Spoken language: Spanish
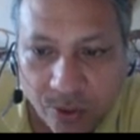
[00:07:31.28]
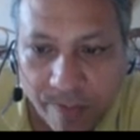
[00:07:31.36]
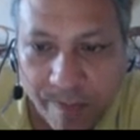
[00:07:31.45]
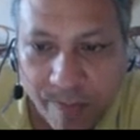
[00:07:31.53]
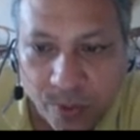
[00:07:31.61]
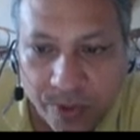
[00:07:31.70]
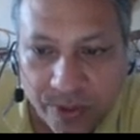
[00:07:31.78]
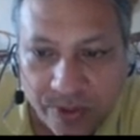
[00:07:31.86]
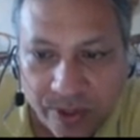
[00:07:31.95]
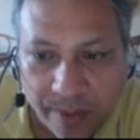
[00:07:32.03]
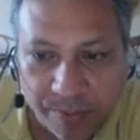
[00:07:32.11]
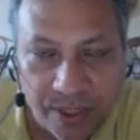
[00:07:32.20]

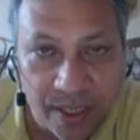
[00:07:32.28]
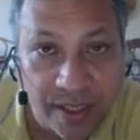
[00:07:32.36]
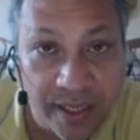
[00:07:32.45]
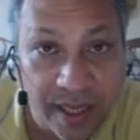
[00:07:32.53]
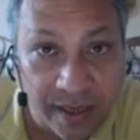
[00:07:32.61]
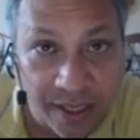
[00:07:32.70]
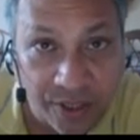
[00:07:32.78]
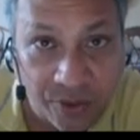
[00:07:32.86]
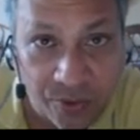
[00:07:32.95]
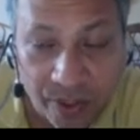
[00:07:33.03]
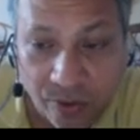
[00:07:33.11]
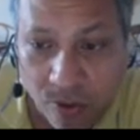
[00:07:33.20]
Bootstrap del
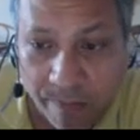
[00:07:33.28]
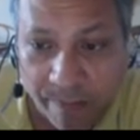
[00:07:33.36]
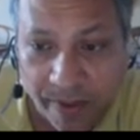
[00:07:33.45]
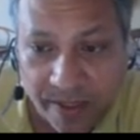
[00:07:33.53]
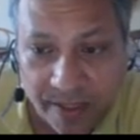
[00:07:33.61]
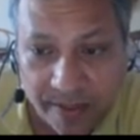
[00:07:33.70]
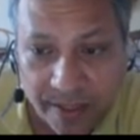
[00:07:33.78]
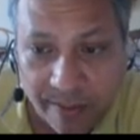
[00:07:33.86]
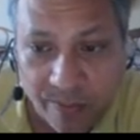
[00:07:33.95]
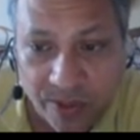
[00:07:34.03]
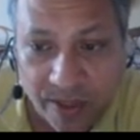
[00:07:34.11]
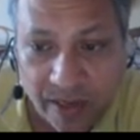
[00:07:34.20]
carrito de compras. Ya
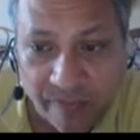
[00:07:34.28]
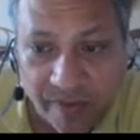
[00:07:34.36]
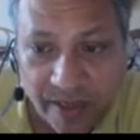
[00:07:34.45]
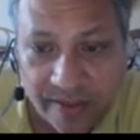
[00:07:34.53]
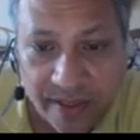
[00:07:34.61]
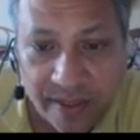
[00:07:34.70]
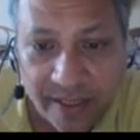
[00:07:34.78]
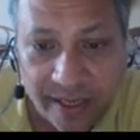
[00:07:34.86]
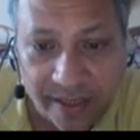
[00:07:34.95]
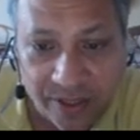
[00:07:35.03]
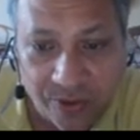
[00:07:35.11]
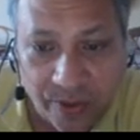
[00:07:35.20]
estamos en la fase del
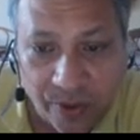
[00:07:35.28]
carrito de